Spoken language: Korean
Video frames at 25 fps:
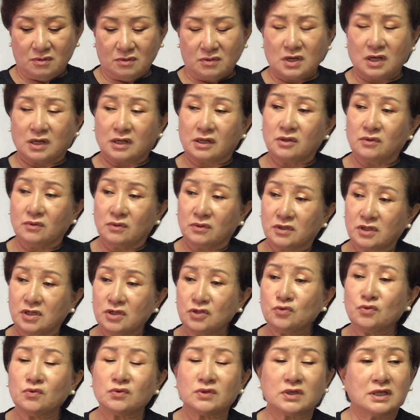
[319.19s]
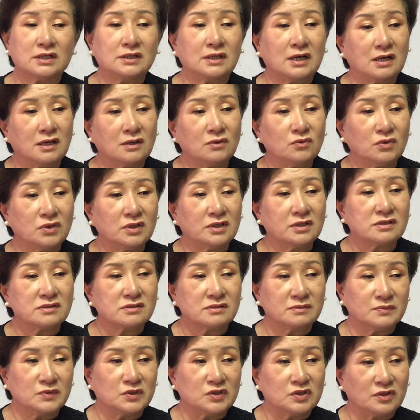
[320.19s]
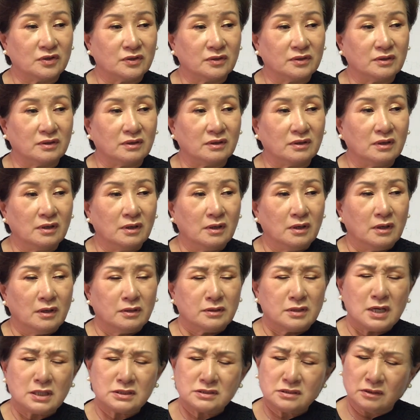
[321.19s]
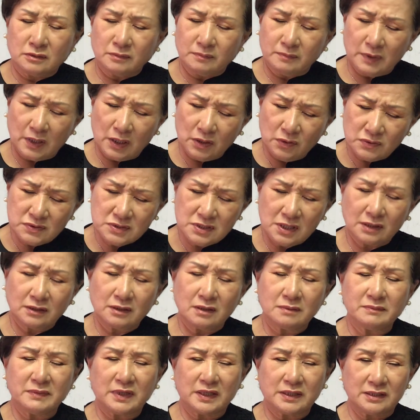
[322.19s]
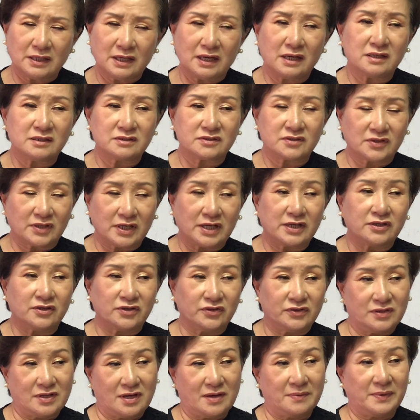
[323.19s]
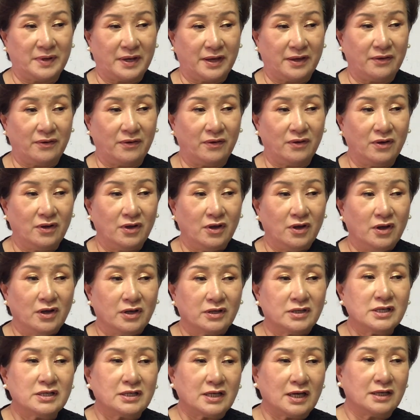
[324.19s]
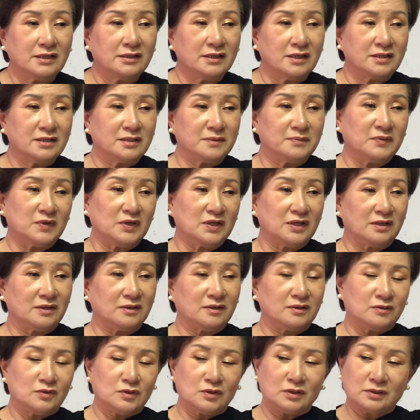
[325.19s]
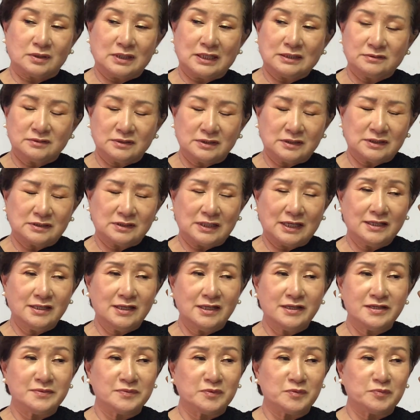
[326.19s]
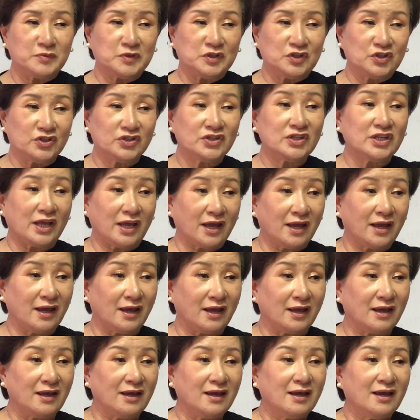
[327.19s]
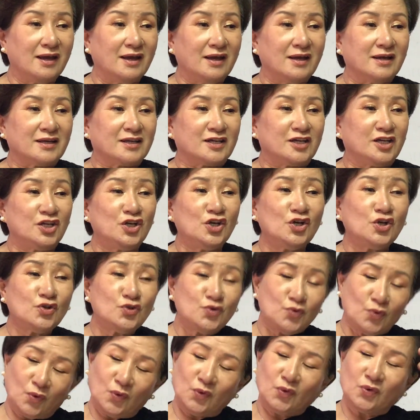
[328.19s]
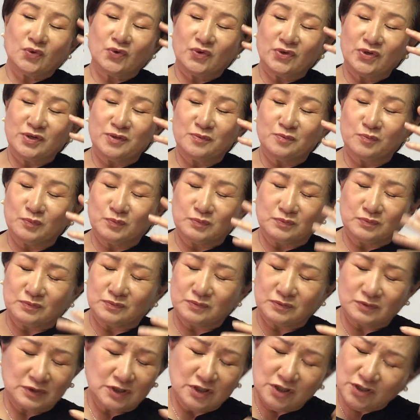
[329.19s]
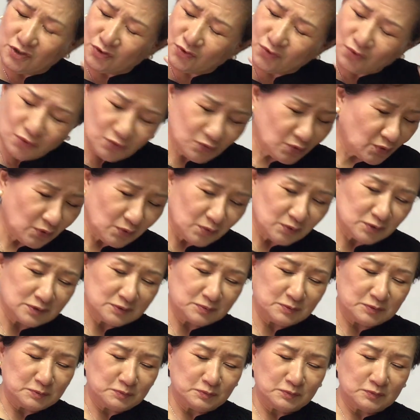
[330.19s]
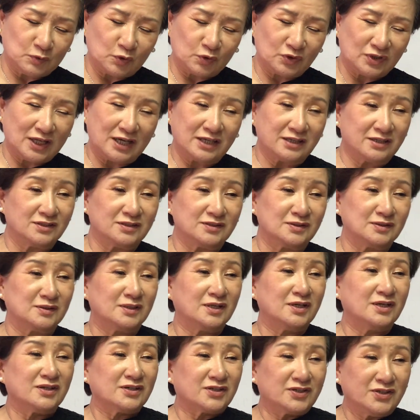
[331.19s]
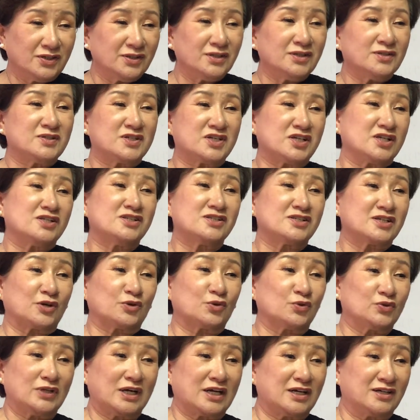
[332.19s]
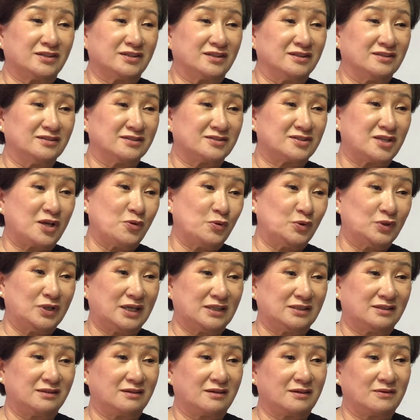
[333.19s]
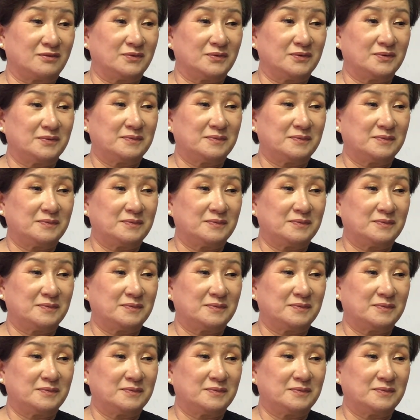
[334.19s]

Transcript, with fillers: 내가요, 기도 꽤나 하고 이랬으면요, 나 정말로 착각 많이 할 스타일이었나 봐요. 그렇게 하나님이 하나님은 믿는데 기도를 기도도 못하는 그런 신자로 나를 또 세워놨더라고.